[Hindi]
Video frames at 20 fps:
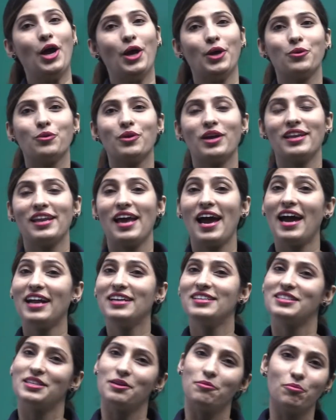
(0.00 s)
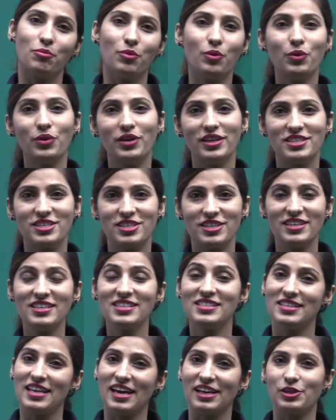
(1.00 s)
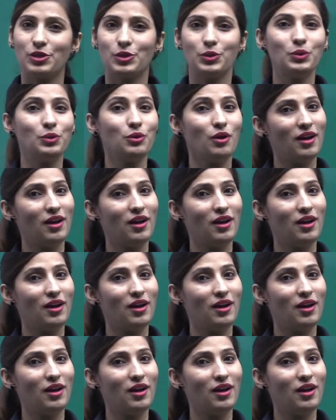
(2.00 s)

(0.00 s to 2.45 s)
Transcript: यू कैन एड सम मोर डिशेज दैट यू